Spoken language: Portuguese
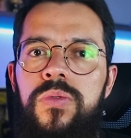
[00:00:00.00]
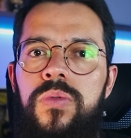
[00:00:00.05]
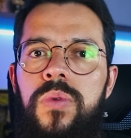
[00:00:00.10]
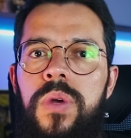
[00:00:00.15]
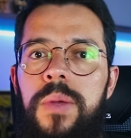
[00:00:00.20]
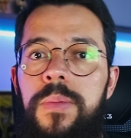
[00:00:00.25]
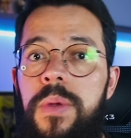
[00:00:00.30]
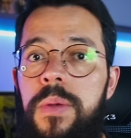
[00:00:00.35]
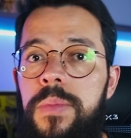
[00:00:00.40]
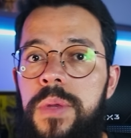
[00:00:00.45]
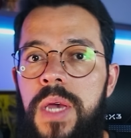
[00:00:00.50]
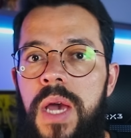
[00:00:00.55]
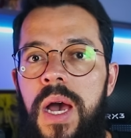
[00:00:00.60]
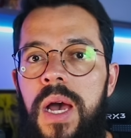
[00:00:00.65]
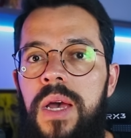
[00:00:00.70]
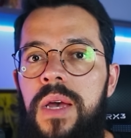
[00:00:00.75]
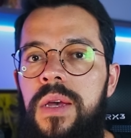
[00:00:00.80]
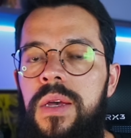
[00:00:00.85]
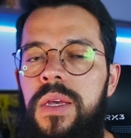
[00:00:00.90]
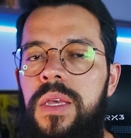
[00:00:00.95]
do
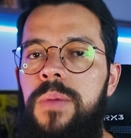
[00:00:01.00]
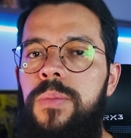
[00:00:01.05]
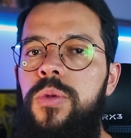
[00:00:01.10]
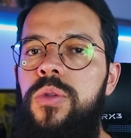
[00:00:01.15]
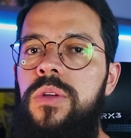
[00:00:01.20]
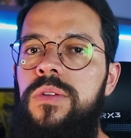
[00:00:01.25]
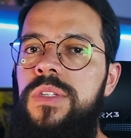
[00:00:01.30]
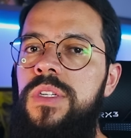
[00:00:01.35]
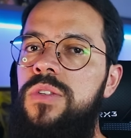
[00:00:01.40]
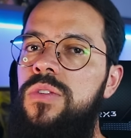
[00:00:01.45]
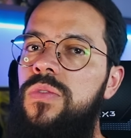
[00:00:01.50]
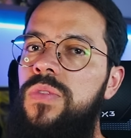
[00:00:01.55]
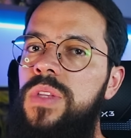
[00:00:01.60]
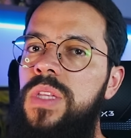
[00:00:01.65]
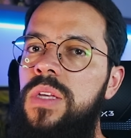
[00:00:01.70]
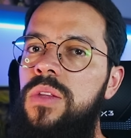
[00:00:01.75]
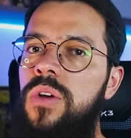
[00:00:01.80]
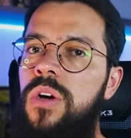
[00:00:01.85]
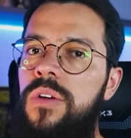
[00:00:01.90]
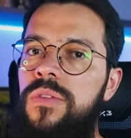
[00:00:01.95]
MMA, em
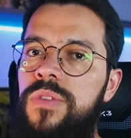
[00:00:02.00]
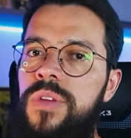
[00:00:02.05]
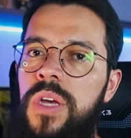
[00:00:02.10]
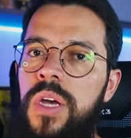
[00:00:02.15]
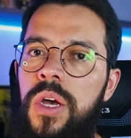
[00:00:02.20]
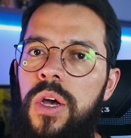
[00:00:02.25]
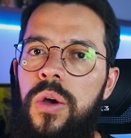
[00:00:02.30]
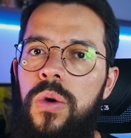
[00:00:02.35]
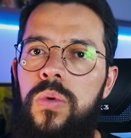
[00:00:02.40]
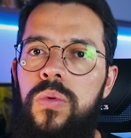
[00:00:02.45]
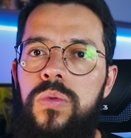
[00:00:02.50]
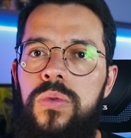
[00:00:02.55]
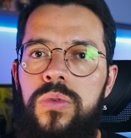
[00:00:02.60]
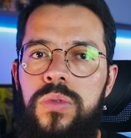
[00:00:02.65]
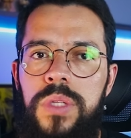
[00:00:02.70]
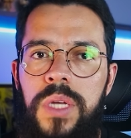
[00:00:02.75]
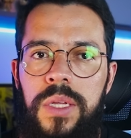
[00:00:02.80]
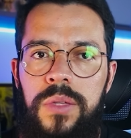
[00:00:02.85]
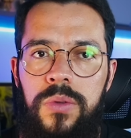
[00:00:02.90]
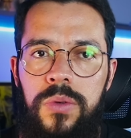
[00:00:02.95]
1999, um
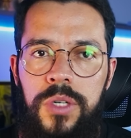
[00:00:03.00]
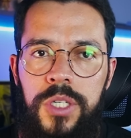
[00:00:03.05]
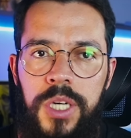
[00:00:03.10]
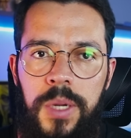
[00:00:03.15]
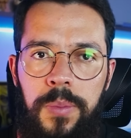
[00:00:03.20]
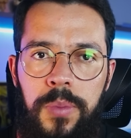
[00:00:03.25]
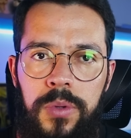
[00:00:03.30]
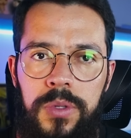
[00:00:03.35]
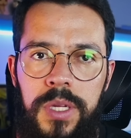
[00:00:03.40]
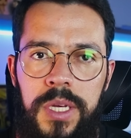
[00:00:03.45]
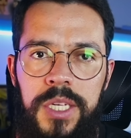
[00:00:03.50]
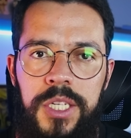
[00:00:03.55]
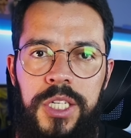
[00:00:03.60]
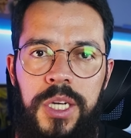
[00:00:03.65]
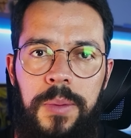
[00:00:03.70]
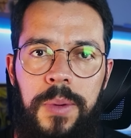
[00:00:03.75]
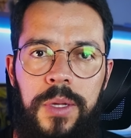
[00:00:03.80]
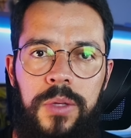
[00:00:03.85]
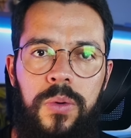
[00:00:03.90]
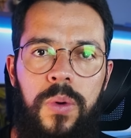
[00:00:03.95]
lutador japonês
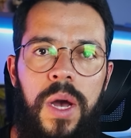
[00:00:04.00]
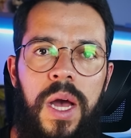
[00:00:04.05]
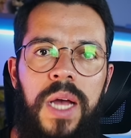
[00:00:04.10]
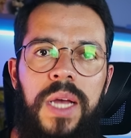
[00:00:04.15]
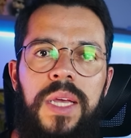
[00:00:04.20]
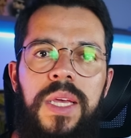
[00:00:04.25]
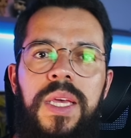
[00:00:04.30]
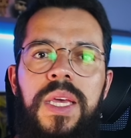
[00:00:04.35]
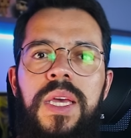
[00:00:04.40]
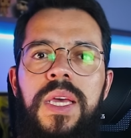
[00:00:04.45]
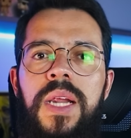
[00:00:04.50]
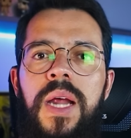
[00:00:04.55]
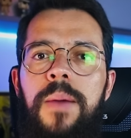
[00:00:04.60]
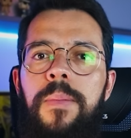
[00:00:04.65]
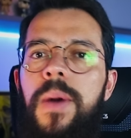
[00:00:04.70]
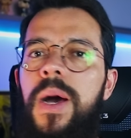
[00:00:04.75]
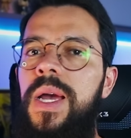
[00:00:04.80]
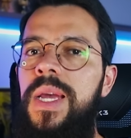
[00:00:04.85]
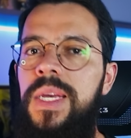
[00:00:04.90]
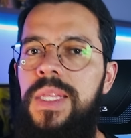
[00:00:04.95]
chamado Akira
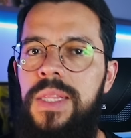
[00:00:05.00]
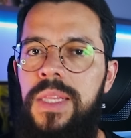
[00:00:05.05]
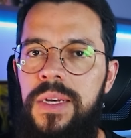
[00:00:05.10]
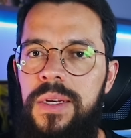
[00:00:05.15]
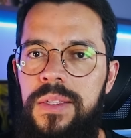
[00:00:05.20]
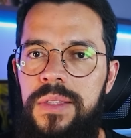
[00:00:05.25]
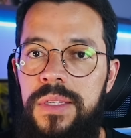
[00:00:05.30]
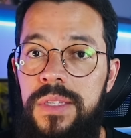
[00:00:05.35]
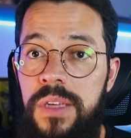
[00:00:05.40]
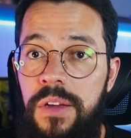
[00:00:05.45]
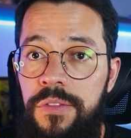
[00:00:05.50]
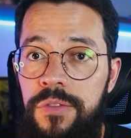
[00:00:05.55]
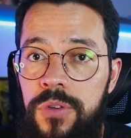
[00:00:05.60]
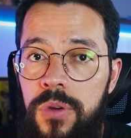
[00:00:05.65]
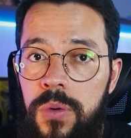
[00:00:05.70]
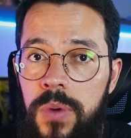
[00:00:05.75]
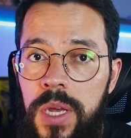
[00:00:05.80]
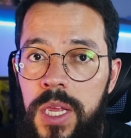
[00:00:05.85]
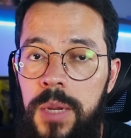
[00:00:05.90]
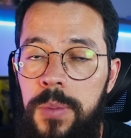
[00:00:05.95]
Maeda
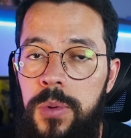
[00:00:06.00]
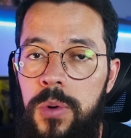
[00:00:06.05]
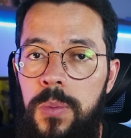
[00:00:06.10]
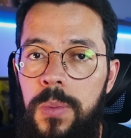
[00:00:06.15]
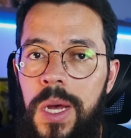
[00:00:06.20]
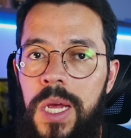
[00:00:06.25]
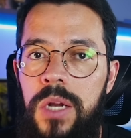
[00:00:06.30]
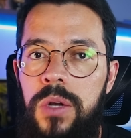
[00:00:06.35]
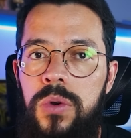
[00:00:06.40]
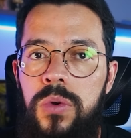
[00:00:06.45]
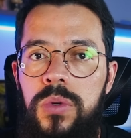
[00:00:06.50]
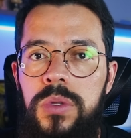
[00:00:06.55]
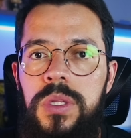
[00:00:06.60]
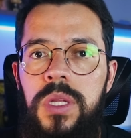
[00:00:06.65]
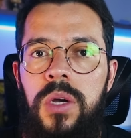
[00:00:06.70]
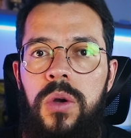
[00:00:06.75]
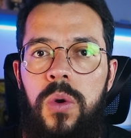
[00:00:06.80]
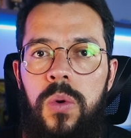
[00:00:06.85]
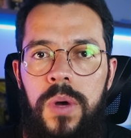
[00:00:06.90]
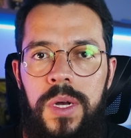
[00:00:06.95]
desafiou ele para uma
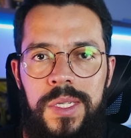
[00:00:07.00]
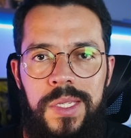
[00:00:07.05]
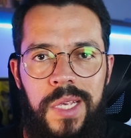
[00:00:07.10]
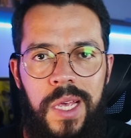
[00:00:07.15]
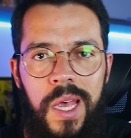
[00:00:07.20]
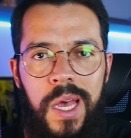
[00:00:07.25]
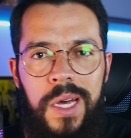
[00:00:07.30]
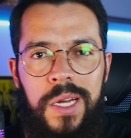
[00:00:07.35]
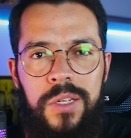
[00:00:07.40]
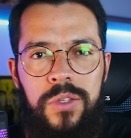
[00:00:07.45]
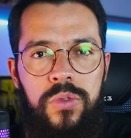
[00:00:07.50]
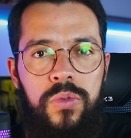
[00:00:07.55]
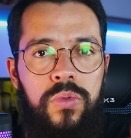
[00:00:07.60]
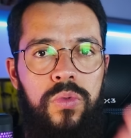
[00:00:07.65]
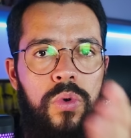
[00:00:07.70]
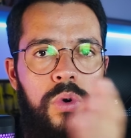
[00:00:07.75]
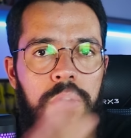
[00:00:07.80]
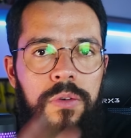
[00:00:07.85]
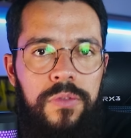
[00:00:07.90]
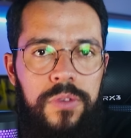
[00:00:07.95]
luta com as regras do
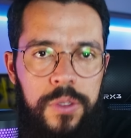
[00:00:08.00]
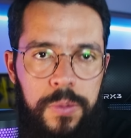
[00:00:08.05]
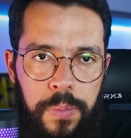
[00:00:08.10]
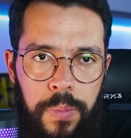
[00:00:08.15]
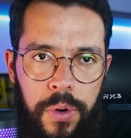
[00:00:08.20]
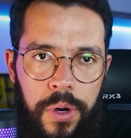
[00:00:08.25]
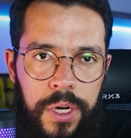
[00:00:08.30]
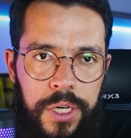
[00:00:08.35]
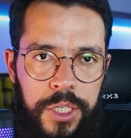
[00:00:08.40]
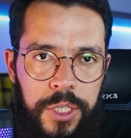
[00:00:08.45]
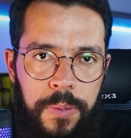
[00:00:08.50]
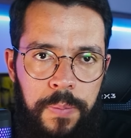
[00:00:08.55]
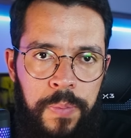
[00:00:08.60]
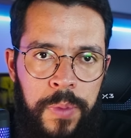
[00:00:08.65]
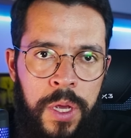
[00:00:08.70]
novo esporte